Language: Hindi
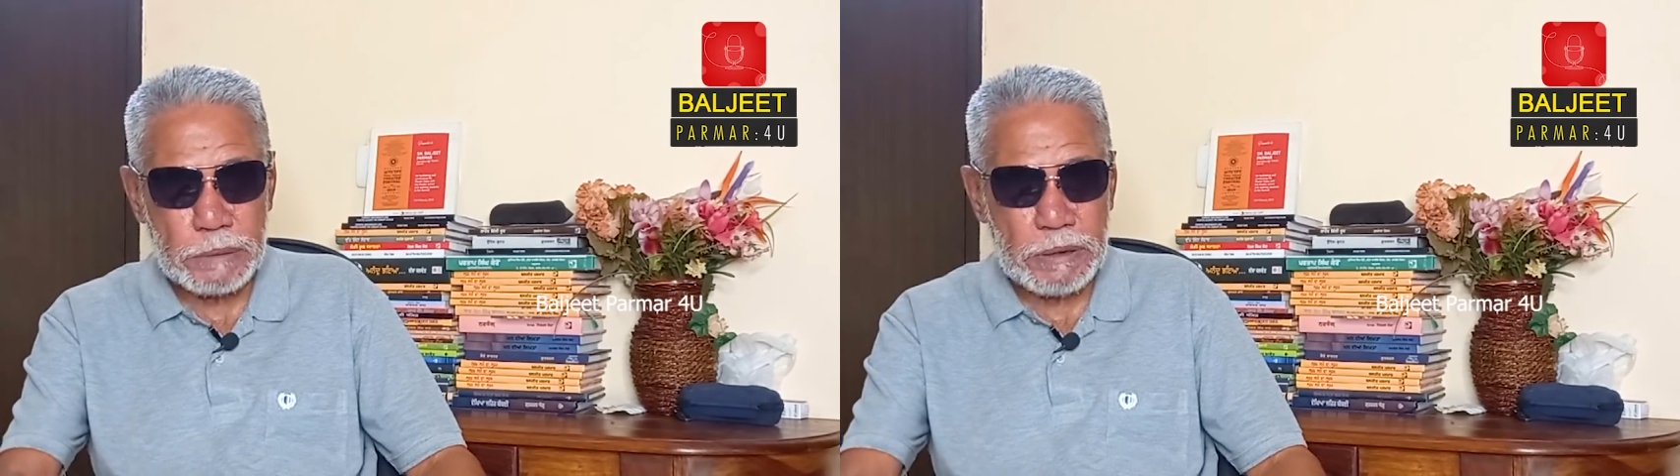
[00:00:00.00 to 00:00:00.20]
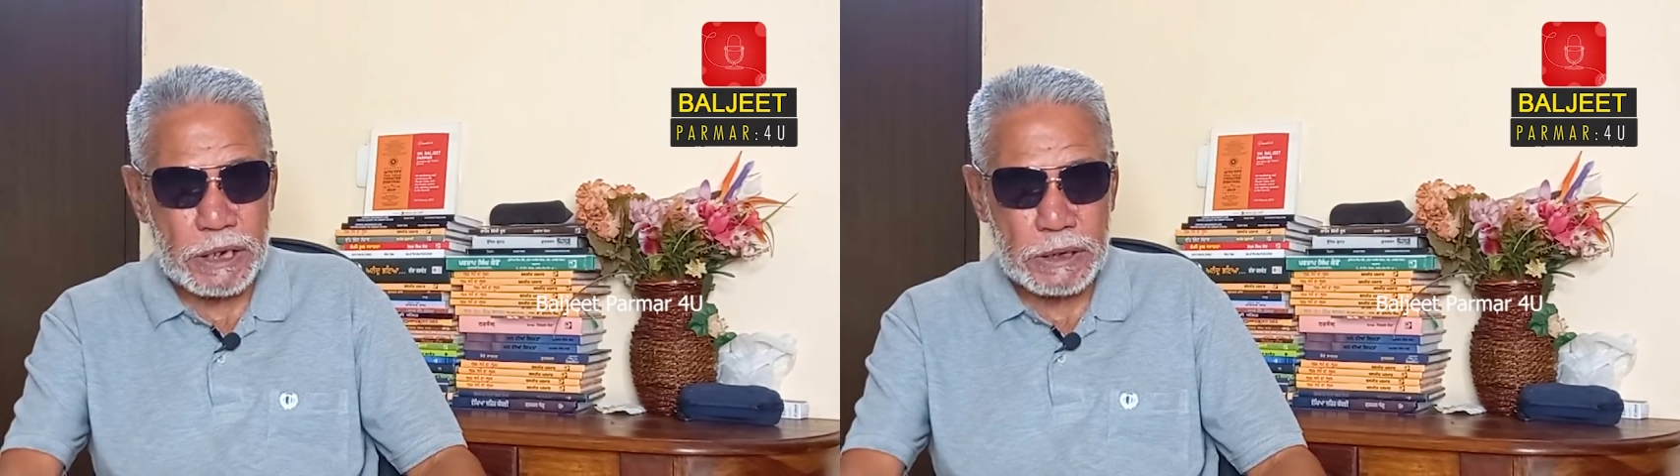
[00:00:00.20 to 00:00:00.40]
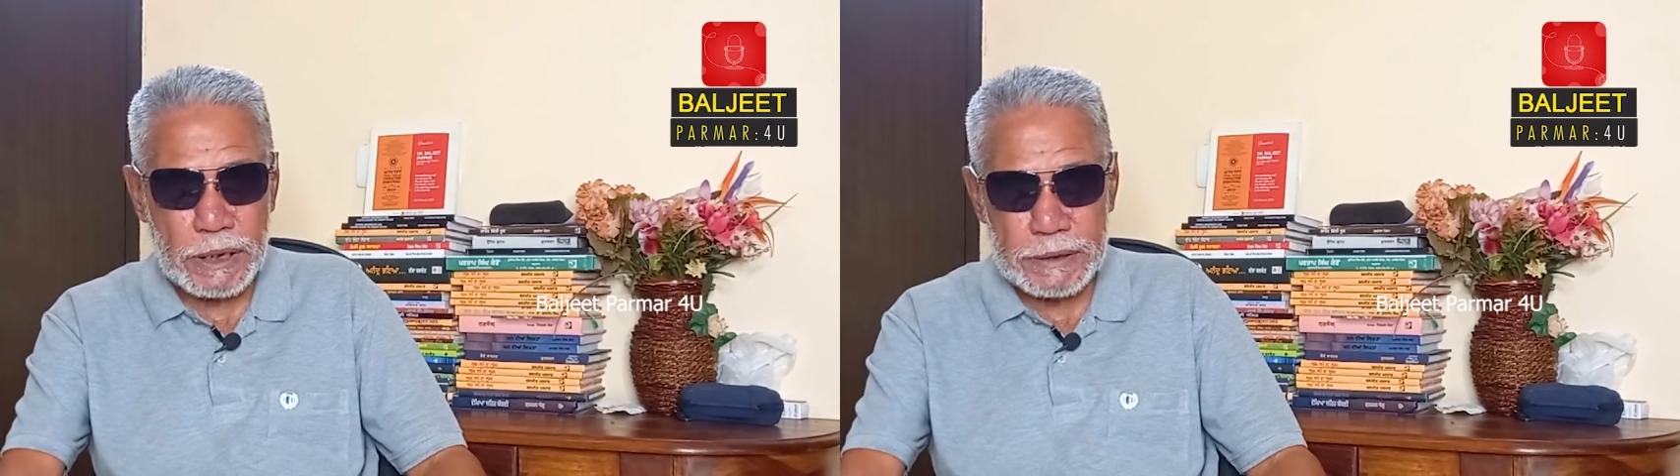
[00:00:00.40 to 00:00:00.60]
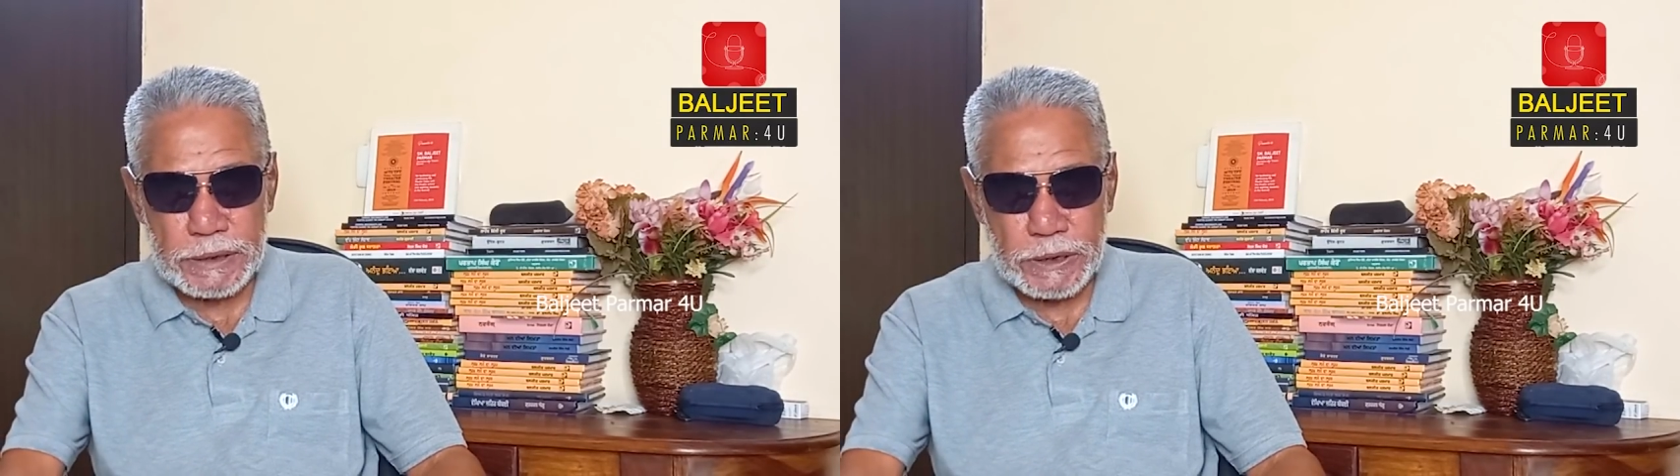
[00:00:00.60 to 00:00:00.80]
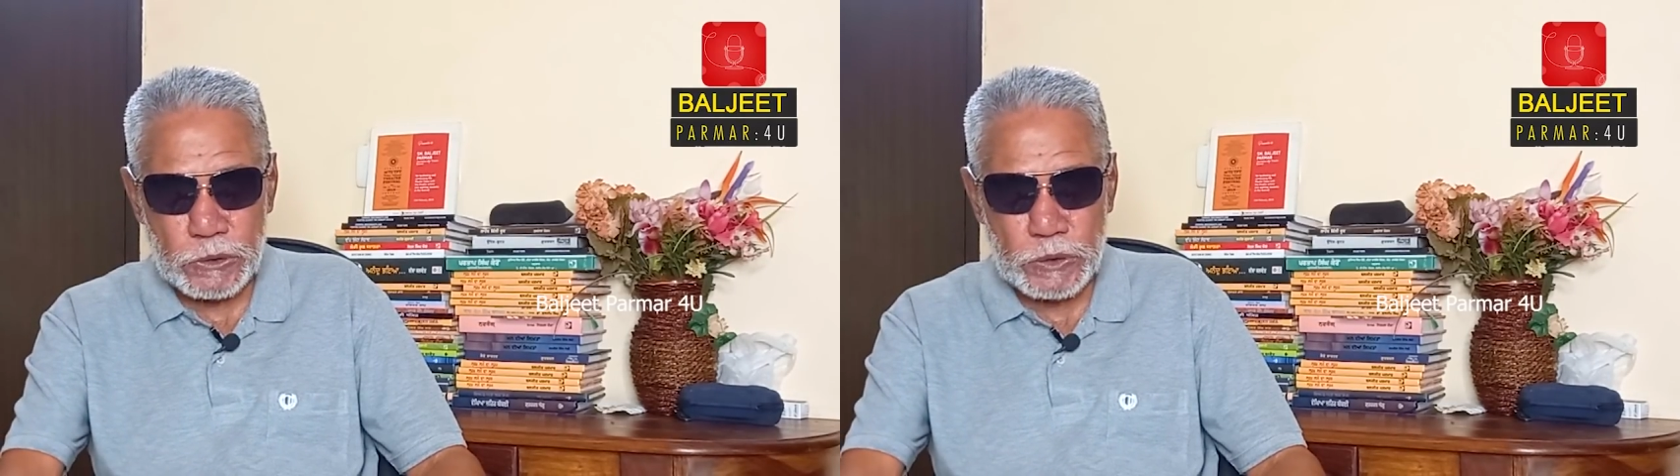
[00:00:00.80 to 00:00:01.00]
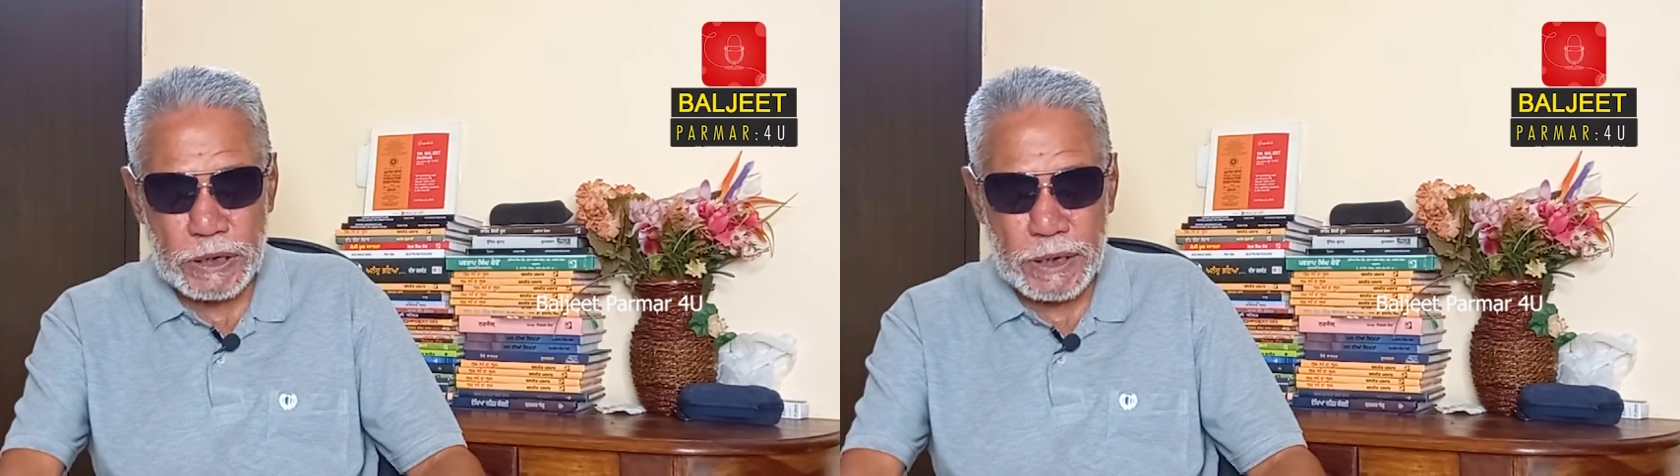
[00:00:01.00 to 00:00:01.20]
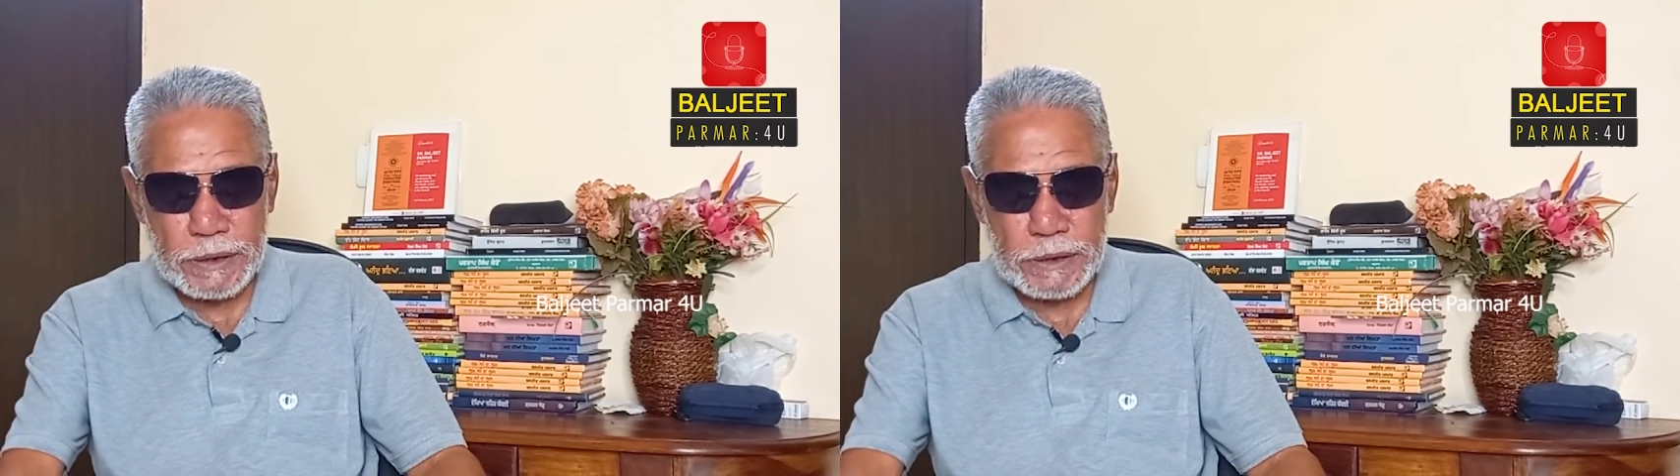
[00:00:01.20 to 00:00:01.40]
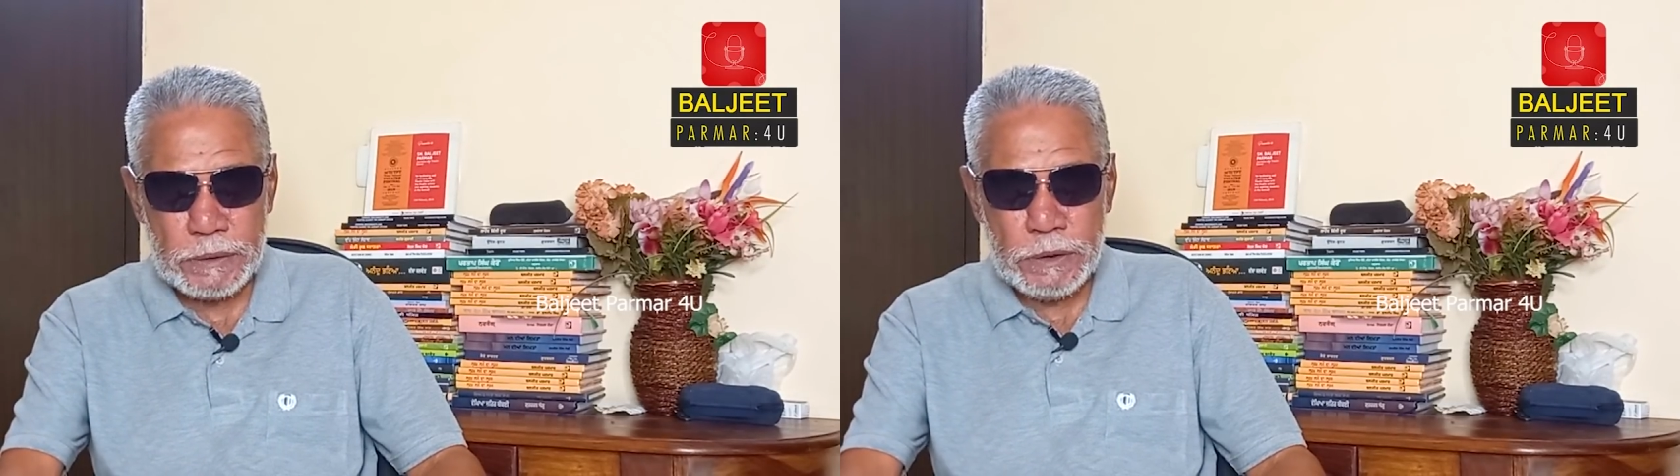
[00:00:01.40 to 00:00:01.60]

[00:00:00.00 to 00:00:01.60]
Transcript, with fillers: के बाहर गालियाँ क्यों निकाली